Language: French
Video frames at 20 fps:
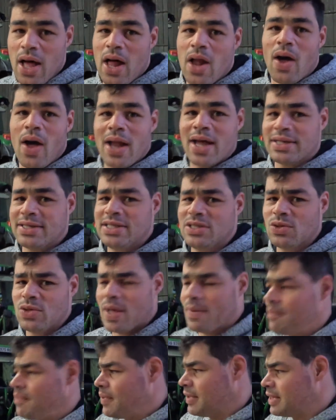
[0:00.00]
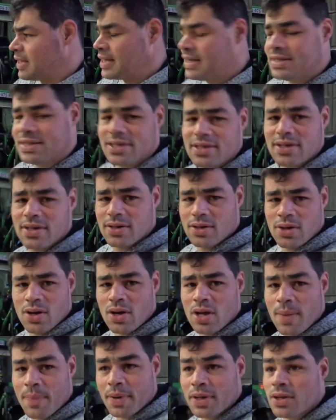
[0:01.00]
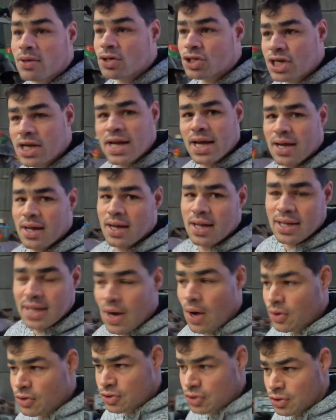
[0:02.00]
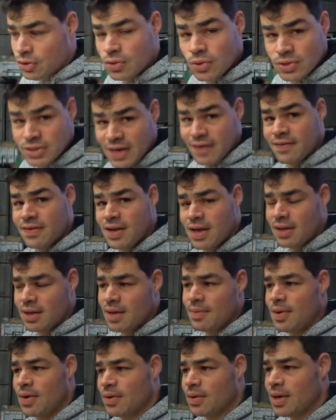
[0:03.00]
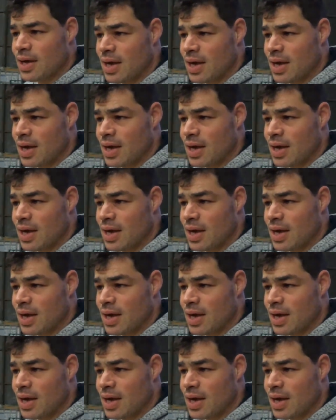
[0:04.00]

Alors à la saison, il n'y a pas de risque, euh, il n'y a pas de danger. Hein. Les carottes se conservent très très bien en